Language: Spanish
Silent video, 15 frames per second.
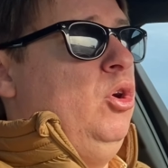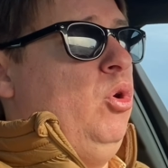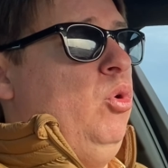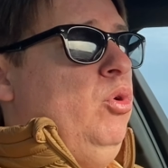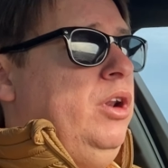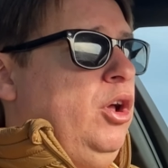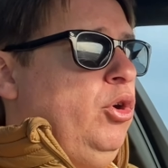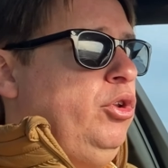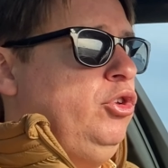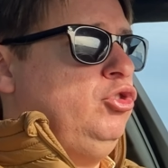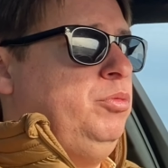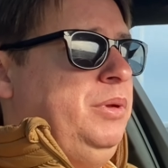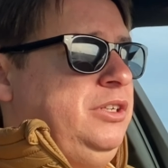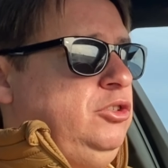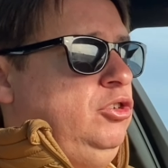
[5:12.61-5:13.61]
con un recorrido de
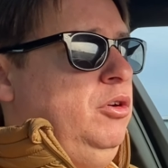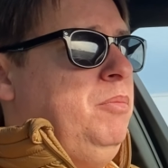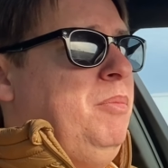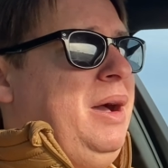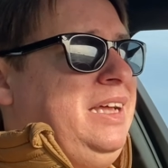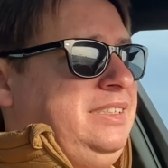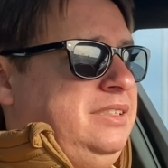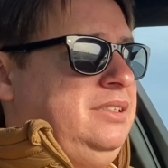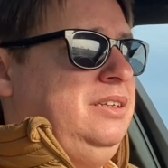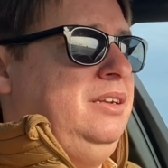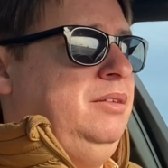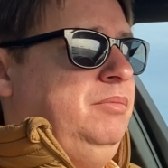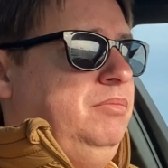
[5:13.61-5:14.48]
suspensión más